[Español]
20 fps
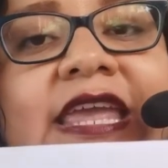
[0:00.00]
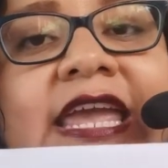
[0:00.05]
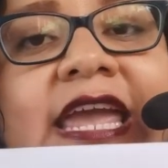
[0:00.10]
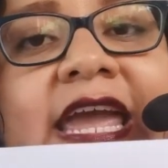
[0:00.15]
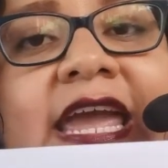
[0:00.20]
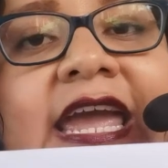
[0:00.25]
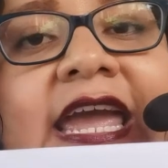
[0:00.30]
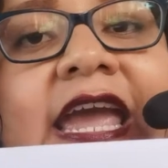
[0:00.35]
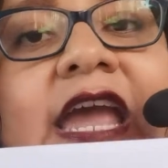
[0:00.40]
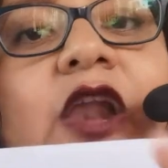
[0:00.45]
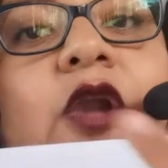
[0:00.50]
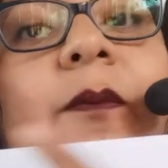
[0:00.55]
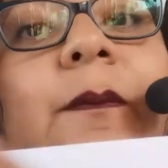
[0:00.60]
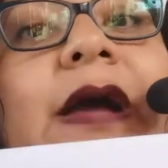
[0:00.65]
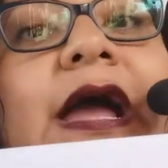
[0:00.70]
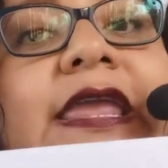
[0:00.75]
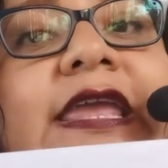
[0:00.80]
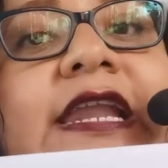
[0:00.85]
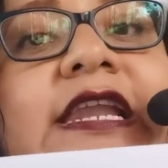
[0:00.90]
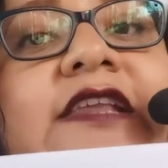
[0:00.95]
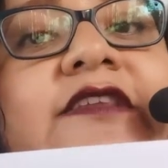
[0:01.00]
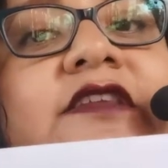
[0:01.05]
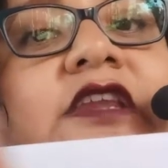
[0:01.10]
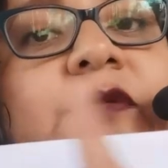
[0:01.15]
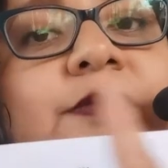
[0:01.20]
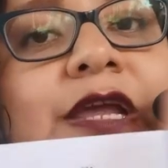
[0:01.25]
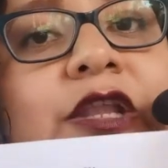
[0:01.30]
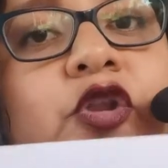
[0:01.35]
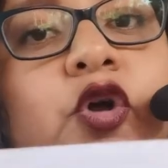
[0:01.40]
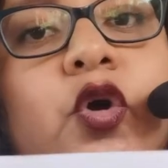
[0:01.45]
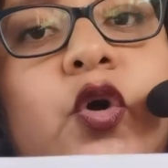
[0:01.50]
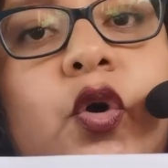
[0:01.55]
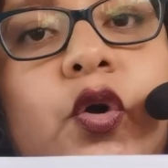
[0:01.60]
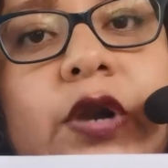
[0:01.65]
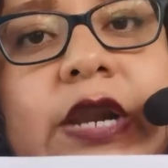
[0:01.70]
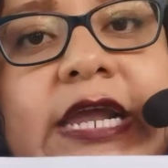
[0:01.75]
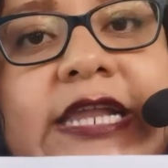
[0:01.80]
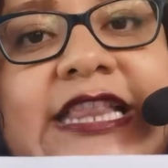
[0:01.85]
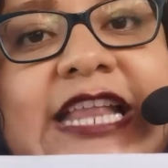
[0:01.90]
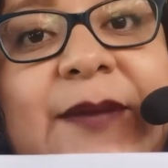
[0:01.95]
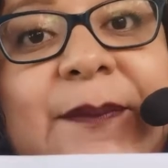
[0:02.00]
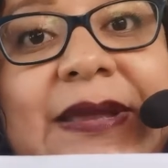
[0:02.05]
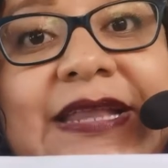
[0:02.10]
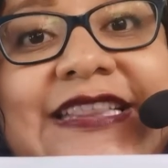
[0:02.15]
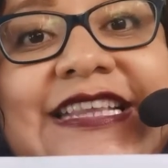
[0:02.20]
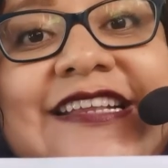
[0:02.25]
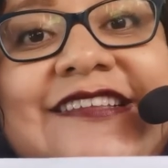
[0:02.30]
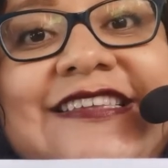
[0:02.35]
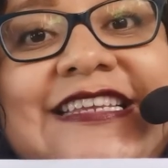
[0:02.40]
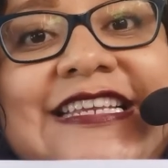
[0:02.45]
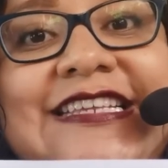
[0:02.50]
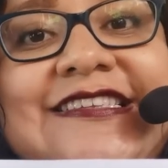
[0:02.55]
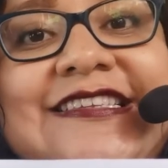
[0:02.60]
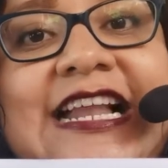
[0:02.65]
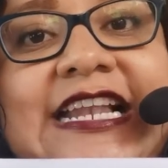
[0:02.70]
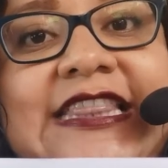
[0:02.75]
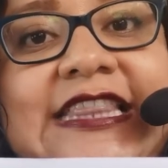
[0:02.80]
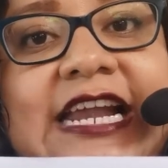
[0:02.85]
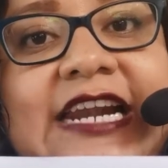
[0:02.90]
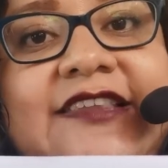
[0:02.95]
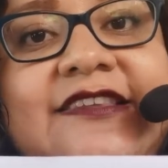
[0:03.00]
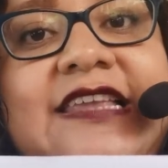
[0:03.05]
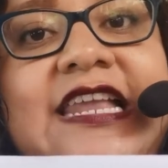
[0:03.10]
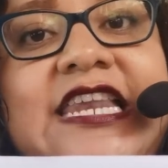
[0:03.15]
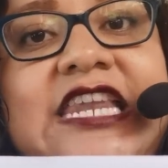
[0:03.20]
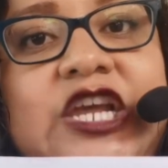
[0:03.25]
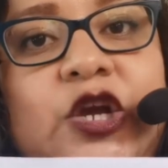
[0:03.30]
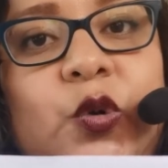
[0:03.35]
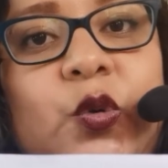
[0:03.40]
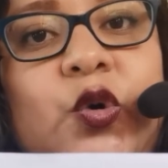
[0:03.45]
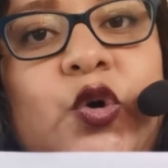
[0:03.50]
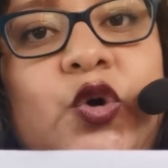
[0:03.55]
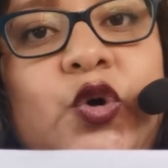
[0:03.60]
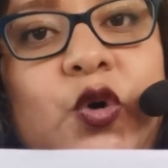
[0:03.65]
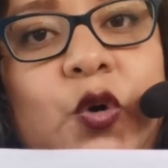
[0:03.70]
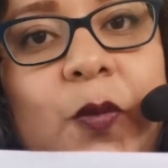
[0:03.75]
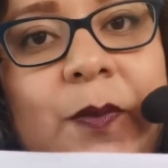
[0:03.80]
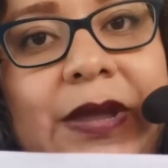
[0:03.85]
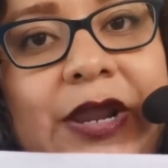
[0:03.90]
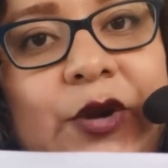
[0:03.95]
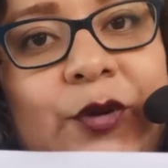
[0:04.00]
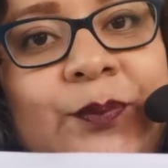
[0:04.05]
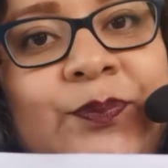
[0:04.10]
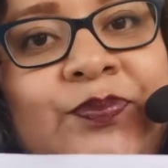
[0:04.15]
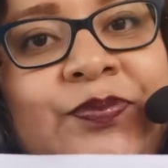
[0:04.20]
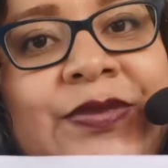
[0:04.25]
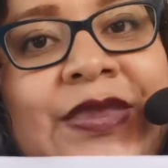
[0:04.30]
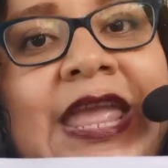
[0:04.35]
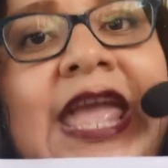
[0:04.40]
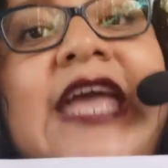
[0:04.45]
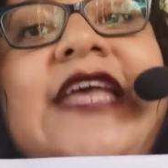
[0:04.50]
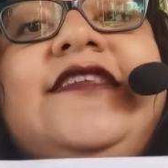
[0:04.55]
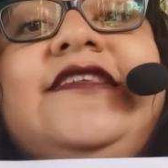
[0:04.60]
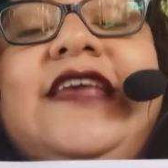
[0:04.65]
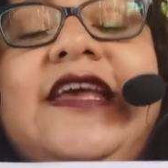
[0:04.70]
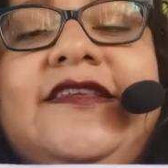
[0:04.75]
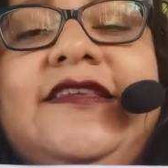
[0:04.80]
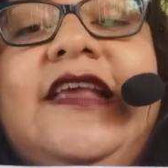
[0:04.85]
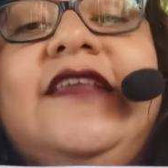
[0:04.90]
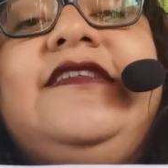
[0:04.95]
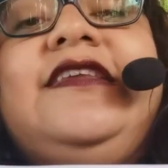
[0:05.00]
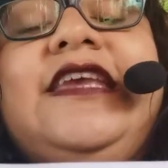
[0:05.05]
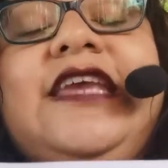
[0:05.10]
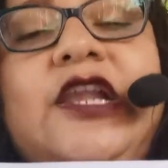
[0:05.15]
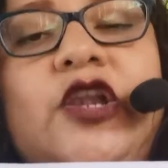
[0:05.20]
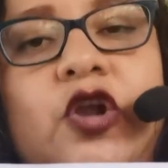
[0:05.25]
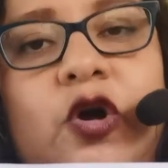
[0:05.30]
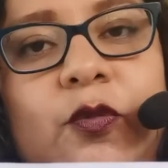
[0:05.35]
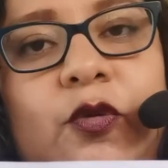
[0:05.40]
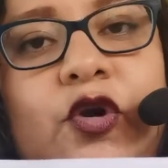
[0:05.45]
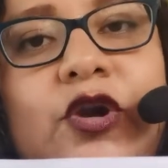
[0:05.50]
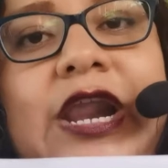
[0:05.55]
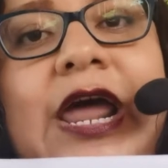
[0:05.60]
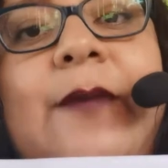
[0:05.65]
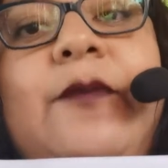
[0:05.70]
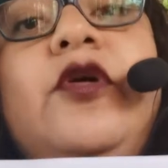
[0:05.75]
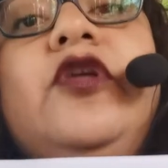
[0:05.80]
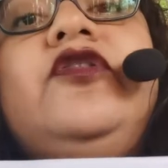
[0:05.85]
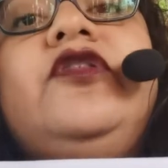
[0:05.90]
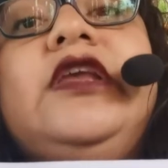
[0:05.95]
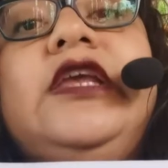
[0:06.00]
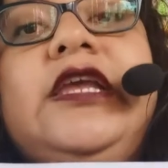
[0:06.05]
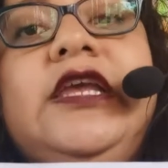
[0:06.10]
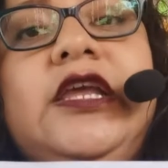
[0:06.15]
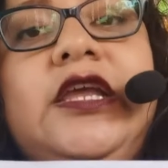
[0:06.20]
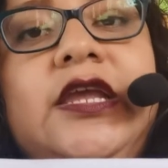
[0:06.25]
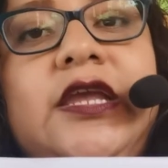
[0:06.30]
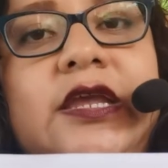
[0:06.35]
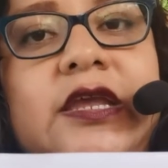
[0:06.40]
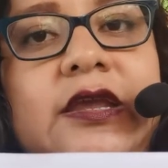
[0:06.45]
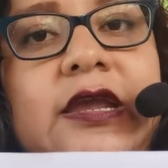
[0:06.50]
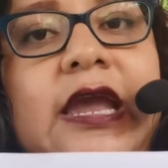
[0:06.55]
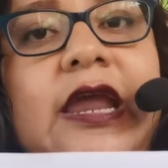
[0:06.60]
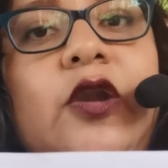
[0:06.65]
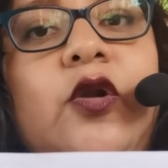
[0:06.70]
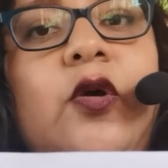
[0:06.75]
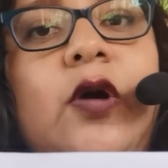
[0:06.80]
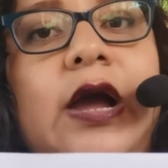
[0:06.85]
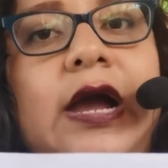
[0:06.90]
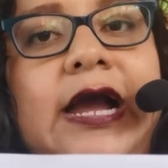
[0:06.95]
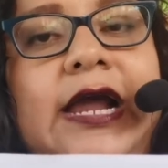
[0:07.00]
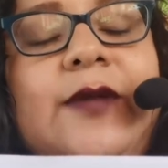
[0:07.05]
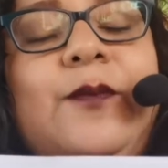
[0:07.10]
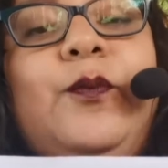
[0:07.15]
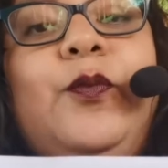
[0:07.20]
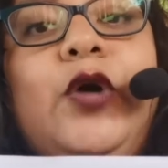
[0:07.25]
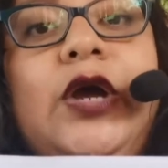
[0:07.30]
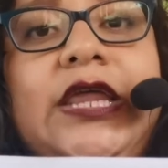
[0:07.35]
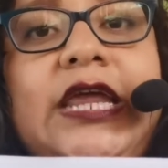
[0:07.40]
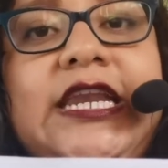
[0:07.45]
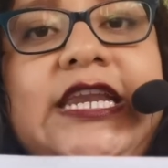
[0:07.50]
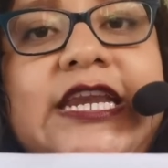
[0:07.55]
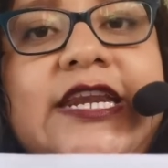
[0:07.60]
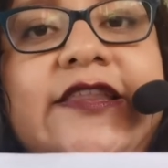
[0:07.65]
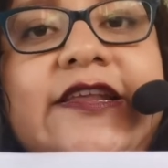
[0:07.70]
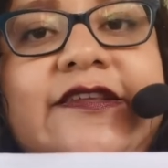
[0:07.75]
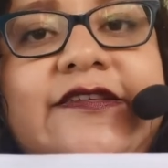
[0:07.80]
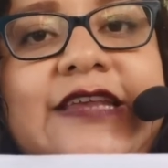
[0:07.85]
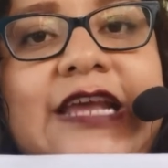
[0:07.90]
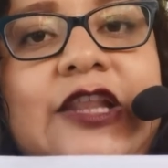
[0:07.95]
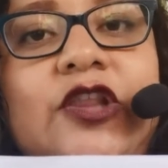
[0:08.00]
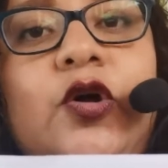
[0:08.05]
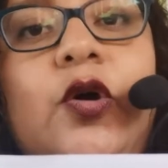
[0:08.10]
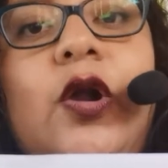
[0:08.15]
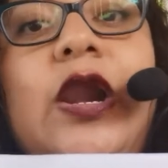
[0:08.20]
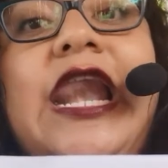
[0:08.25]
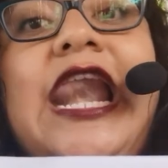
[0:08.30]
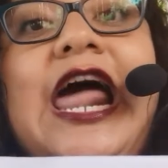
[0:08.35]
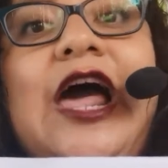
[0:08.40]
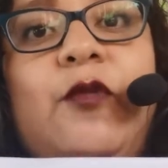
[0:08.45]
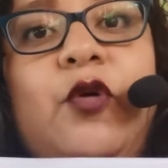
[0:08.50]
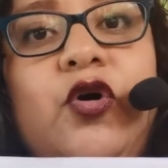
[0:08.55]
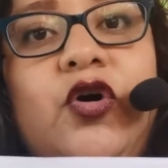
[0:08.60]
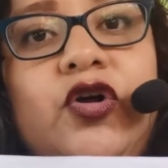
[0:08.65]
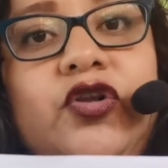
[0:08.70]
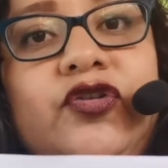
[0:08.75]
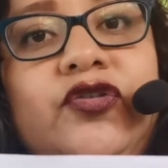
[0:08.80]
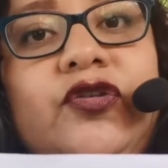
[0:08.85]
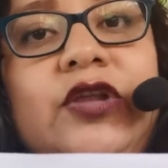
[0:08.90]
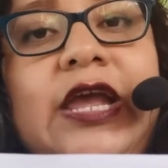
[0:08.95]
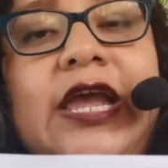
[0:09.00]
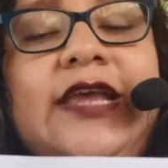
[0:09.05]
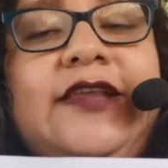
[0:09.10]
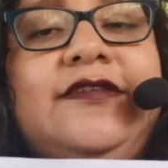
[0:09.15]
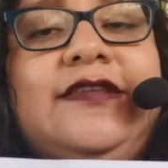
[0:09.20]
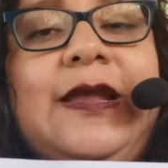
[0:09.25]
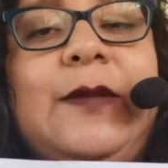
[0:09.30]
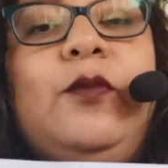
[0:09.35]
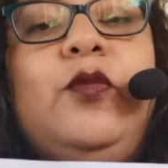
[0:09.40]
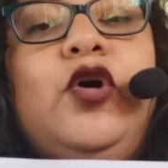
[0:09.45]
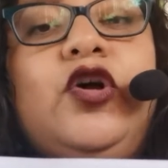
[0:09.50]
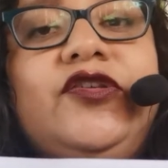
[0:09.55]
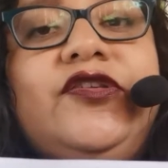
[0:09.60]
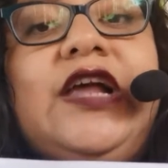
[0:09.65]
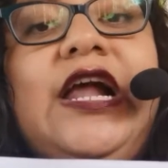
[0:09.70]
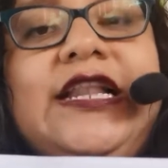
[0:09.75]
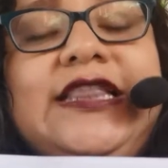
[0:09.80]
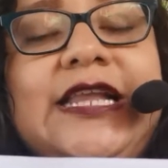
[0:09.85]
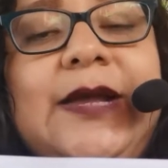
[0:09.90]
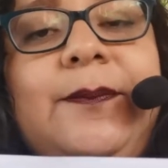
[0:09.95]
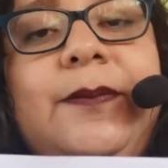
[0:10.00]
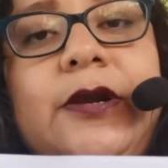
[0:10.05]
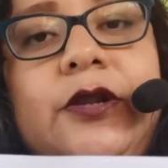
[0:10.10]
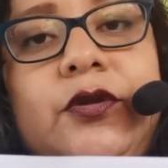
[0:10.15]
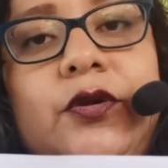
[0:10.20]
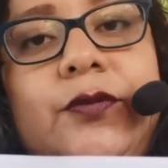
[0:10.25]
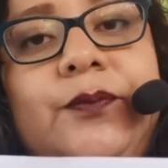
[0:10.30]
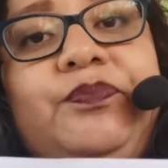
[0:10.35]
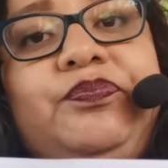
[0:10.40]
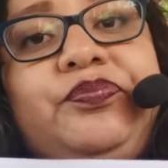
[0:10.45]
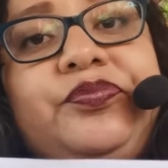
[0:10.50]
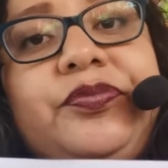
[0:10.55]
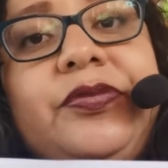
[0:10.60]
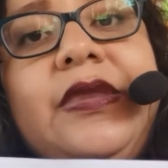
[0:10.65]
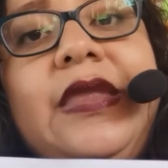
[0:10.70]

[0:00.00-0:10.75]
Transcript: que vayan escribiendo correctamente sin saltarse ningún número. Si es así, lo borramos y que lo hagan. Pueden ir diciendo la voz, este en voz alta, perdón,